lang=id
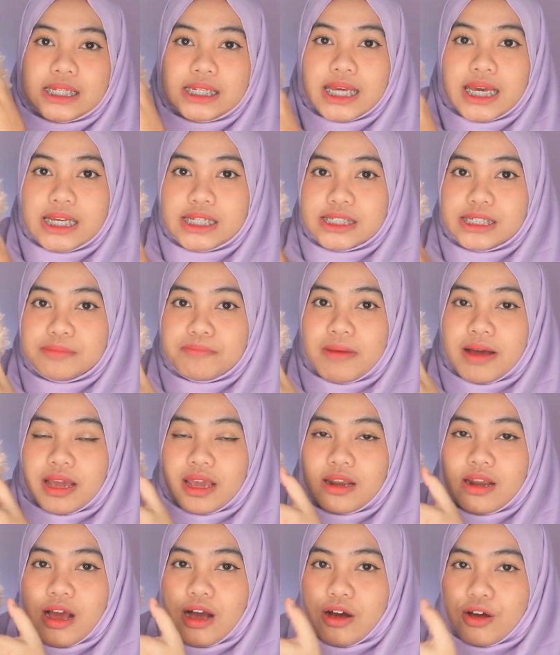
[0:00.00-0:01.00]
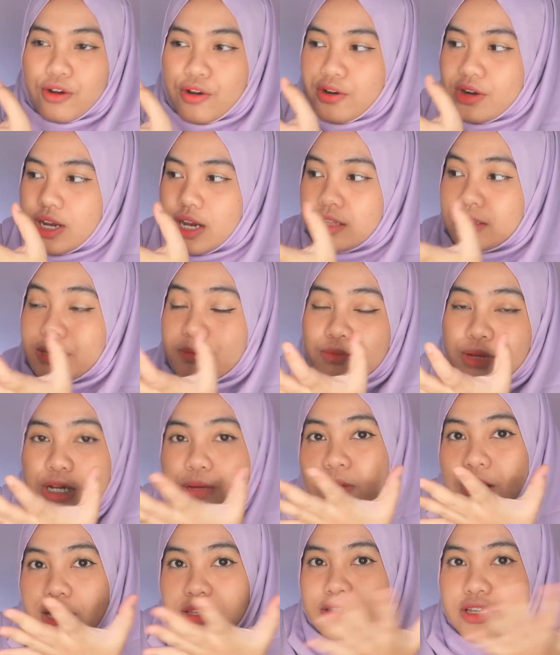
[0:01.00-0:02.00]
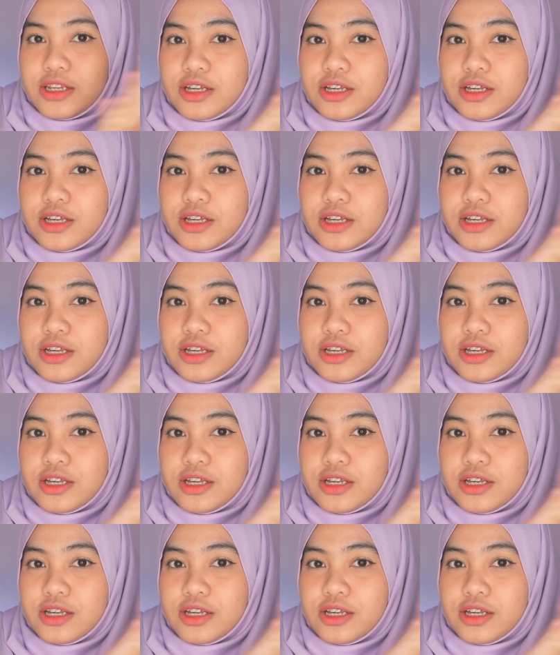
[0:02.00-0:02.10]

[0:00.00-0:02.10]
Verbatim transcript: dia isi pakai dakron yang tebel banget